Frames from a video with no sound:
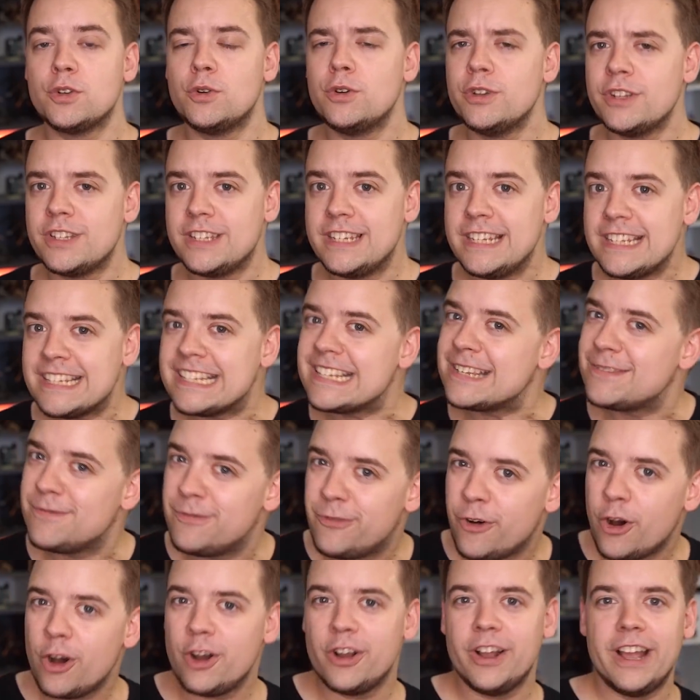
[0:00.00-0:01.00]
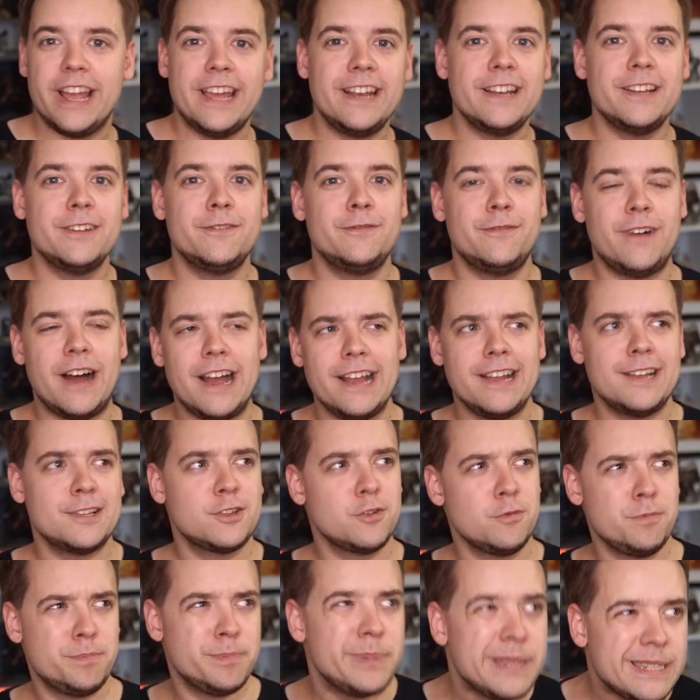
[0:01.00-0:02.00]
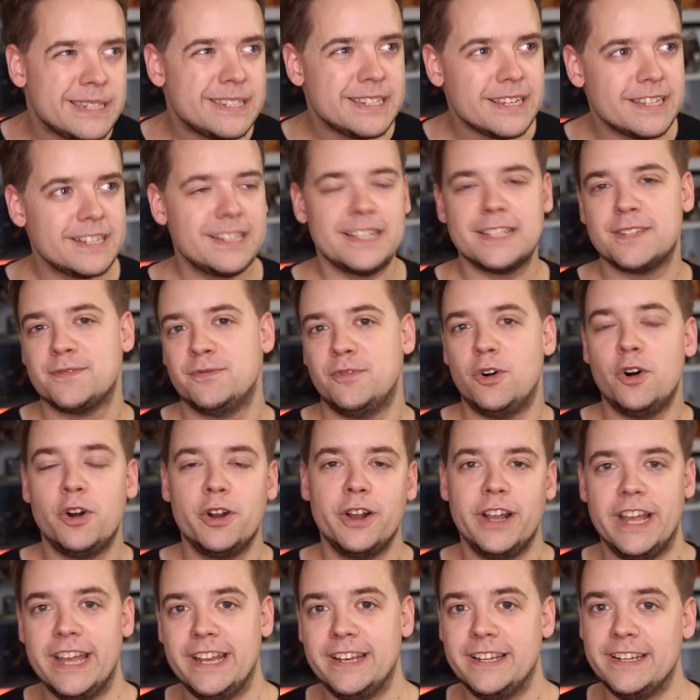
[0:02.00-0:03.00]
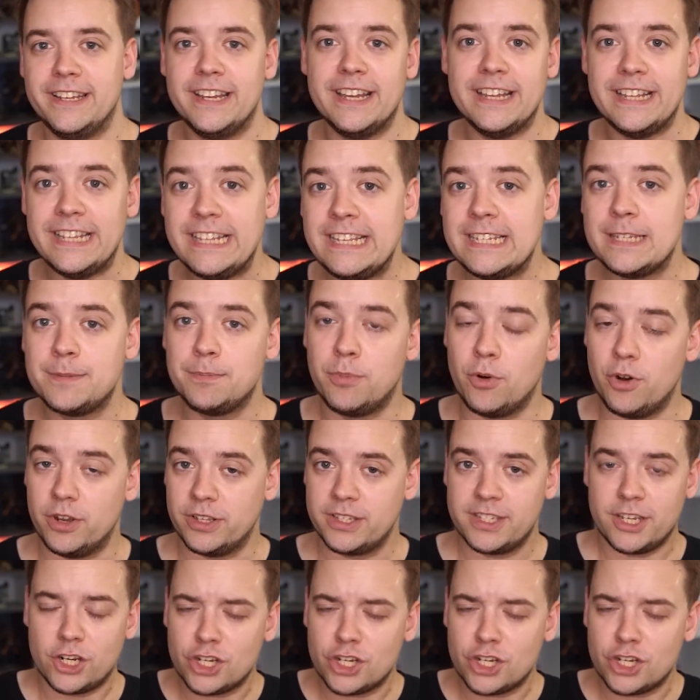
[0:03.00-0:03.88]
Und dieses Wochenende war ja so ein bisschen das Wochenende der E-Sports.